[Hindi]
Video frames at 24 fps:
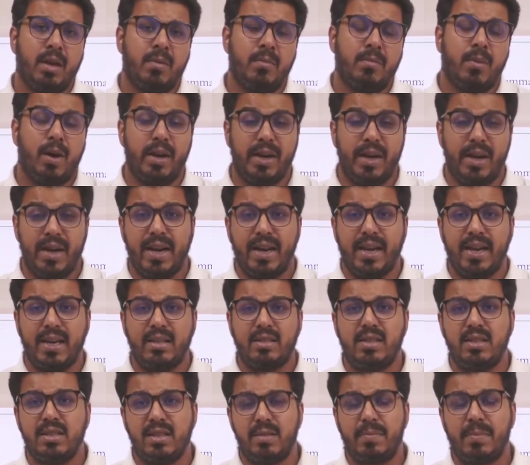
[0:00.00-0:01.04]
मौर्य
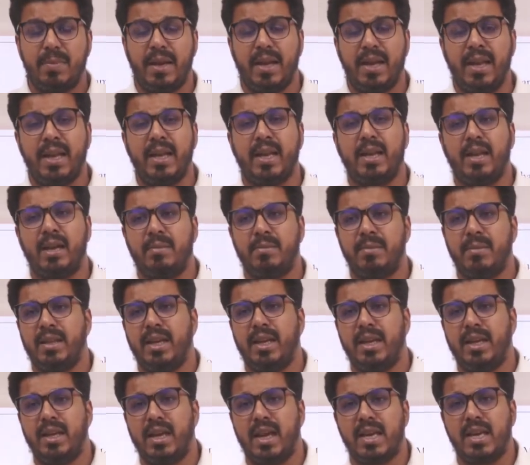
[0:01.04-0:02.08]
डायनेस्टी से पहले हमने
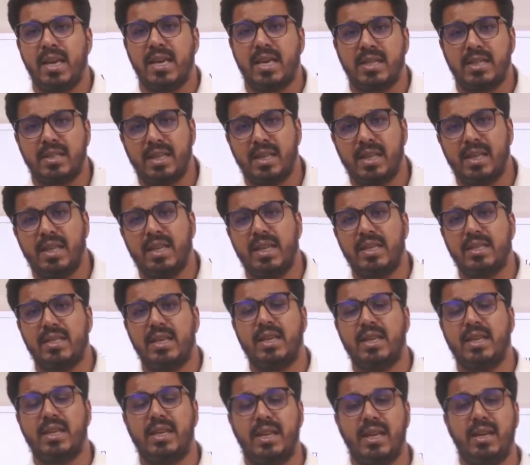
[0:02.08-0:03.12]
देखा कि किस तरीके
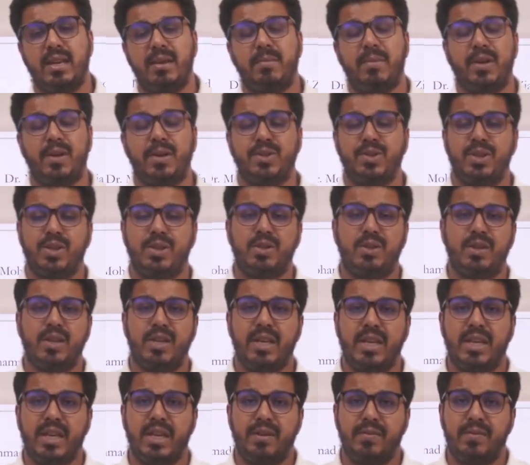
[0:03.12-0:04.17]
से ग्रीक पर्शियन और
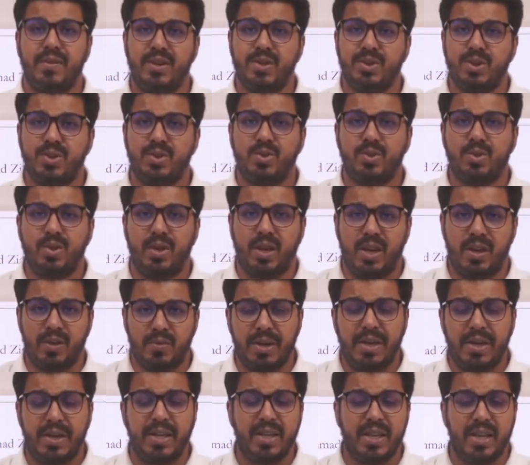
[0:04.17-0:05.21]
ग्रीक इन्वेजन जो है
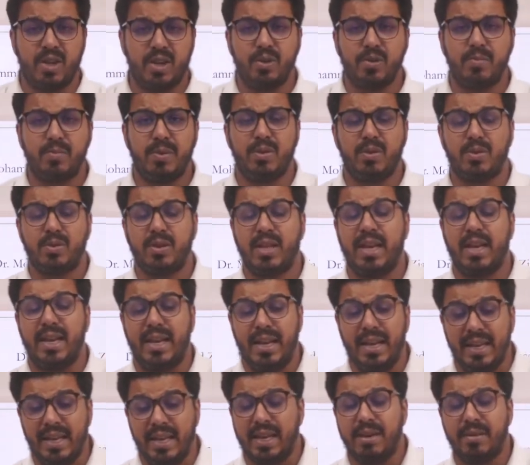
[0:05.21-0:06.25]
वो इंडिया के ऊपर होता है
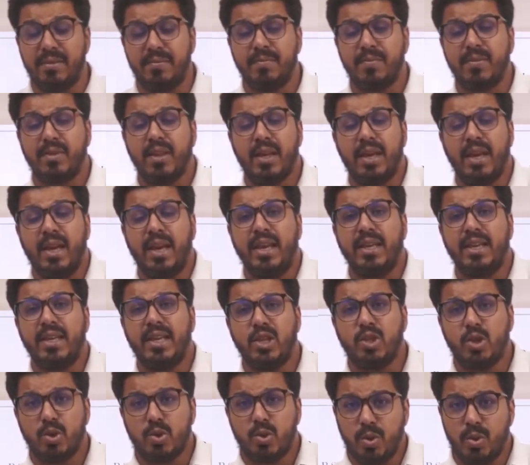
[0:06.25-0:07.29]
लेकिन
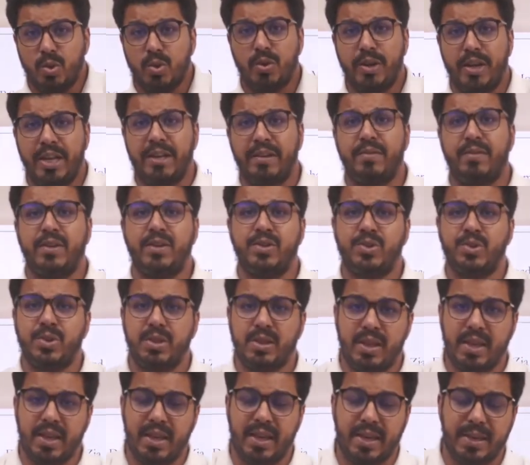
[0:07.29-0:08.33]
ये जो दोनों
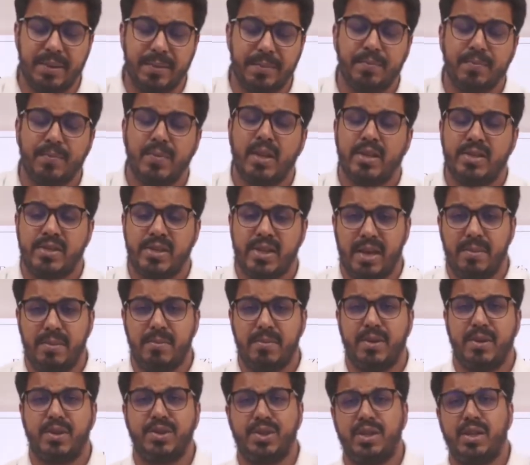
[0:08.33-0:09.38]
इन्वेजन थे चाहे
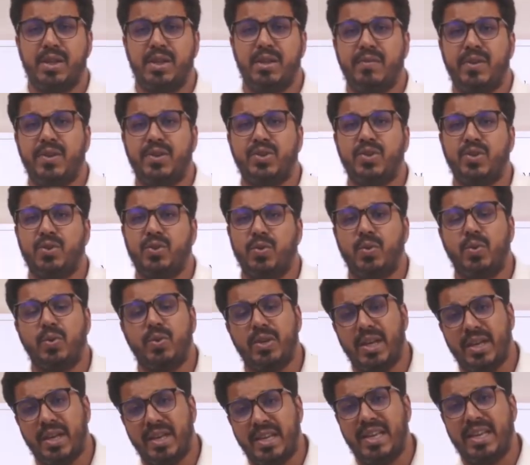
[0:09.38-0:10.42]
पर्शियन इन्वेजन हो
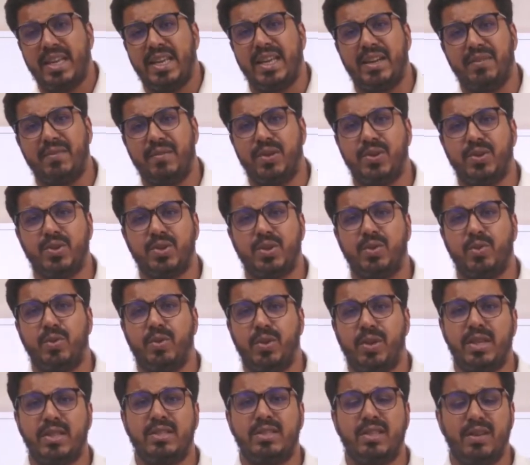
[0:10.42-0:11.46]
या ग्रीक इन्वेजन हो
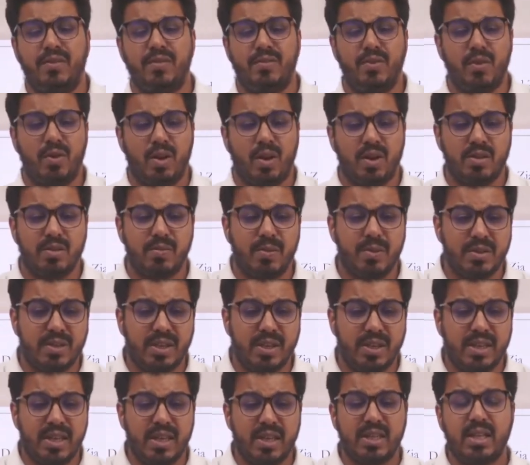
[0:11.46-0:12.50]
ये सिर्फ नॉर्थ वेस्ट
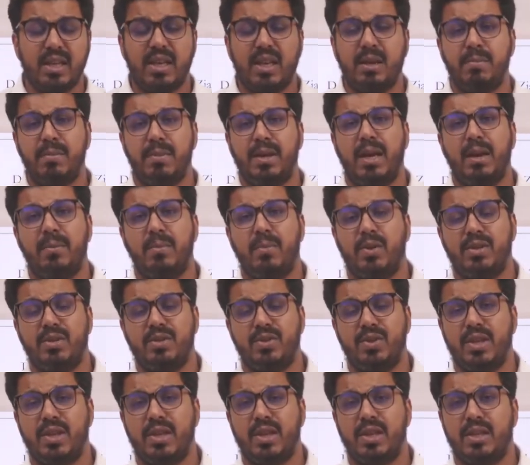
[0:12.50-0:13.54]
इंडिया तक अपने आप को
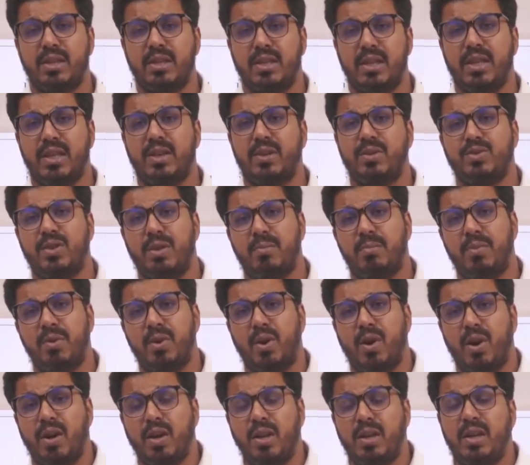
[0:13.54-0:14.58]
रिस्ट्रिक्ट करते हैं ये उसके
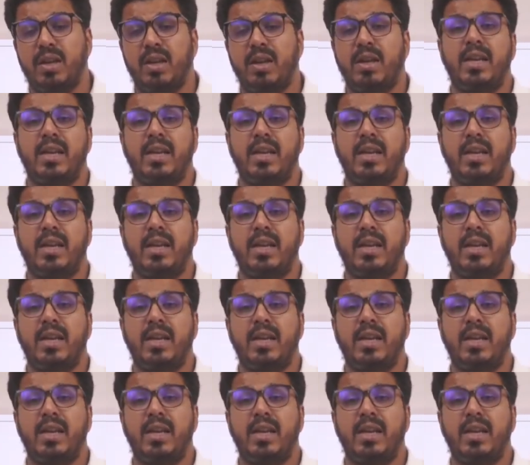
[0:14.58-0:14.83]
बियॉन्ड